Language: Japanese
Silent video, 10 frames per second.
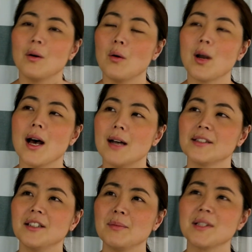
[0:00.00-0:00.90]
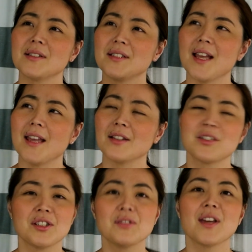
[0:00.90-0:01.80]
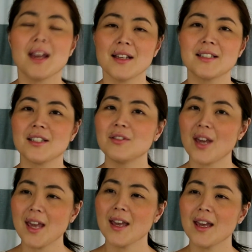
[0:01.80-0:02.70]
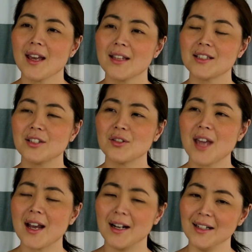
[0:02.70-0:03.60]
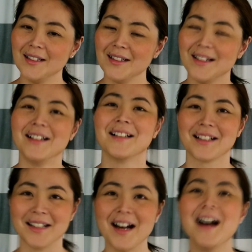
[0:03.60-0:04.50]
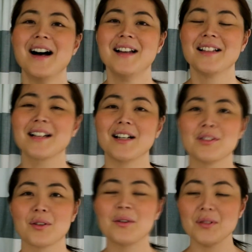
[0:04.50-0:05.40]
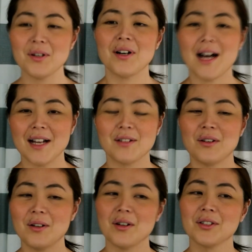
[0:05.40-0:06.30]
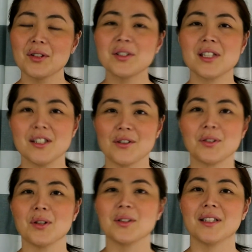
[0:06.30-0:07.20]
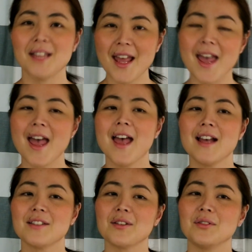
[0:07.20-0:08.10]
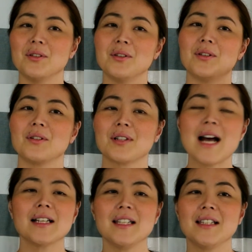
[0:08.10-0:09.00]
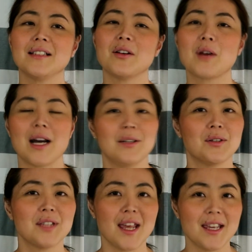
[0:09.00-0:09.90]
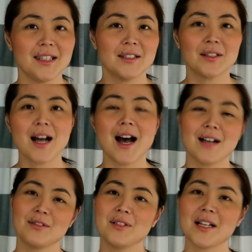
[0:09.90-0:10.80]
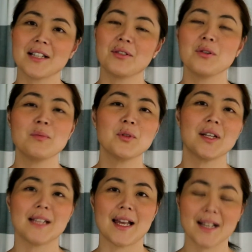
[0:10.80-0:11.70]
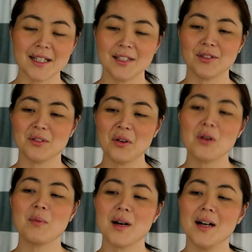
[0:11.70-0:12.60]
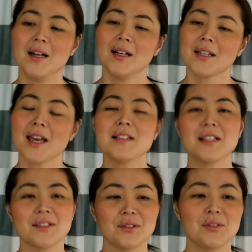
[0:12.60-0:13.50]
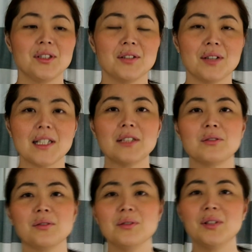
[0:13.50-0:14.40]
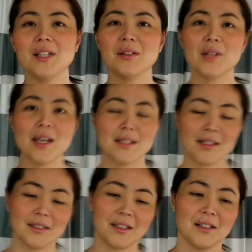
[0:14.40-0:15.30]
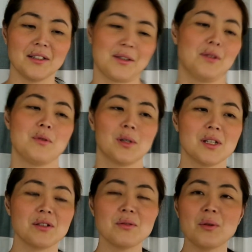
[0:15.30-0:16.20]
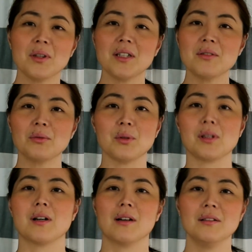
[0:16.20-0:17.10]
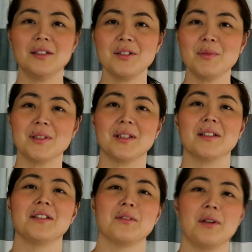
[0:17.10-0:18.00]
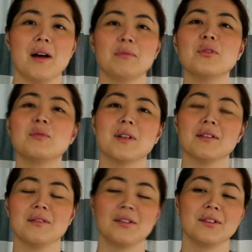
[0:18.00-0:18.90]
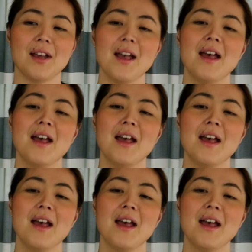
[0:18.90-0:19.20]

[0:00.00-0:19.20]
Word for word: ほらサービックスって、子宮頸管かな、なんかそこの、組織を取ってそのがんの可能性がある、なんかそういうものはないかっていうのを、まあ、検査するっていうただのルーティンの検査だったんですけど、私それにちょっと引っかかってしまったんですよね、アブノーマルって言って。